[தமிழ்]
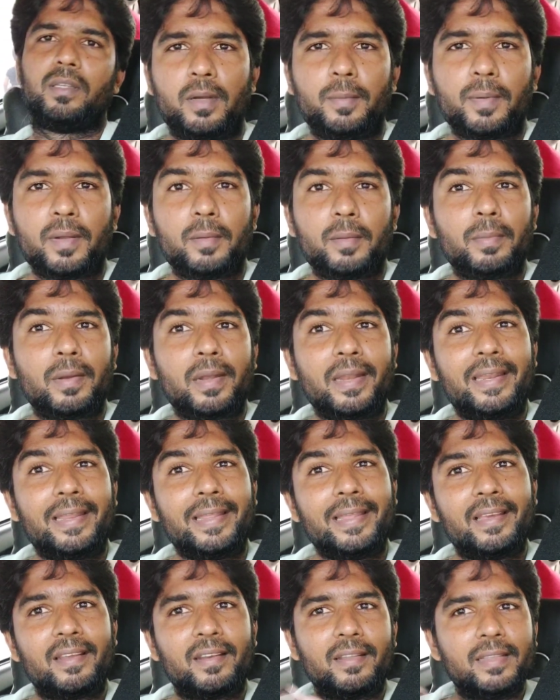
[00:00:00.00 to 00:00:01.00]
அப்போ நண்பர்களே
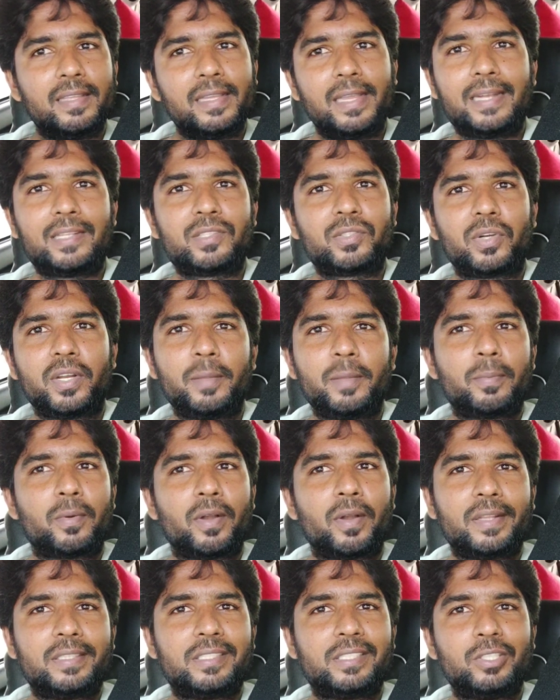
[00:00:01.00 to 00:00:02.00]
நீங்கள் யாராவது கெட்ஸோடைய
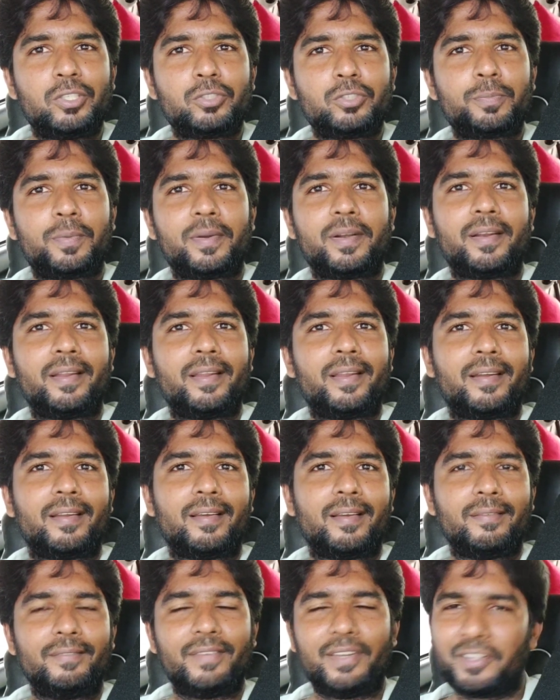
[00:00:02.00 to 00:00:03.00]
ப்ராடக்ட்ஸ் யூஸ்
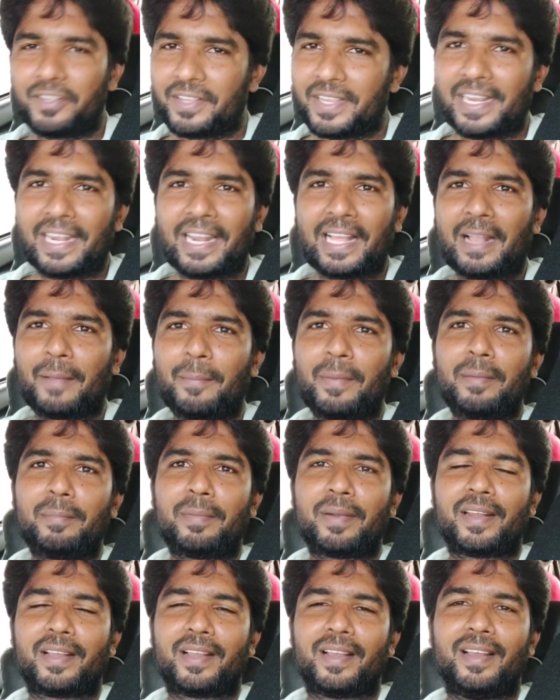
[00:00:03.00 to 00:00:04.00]
பண்ணுறீங்கன்னா வீடியோ கேட்கல
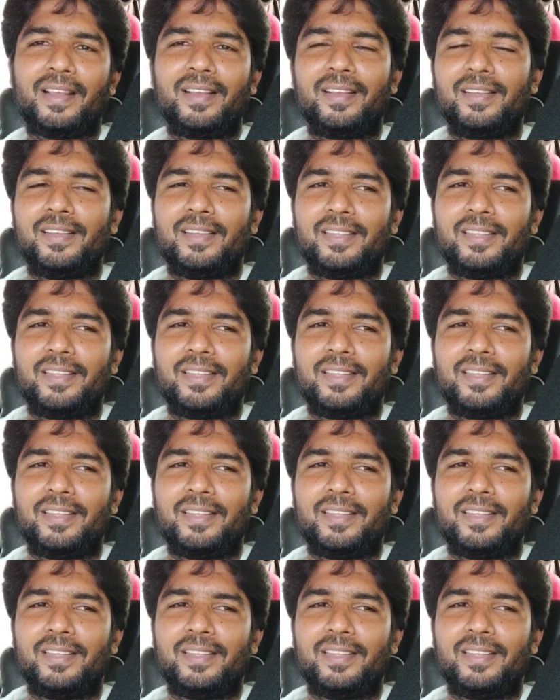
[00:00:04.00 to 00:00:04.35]
கமெண்ட் பண்ணுங்கள்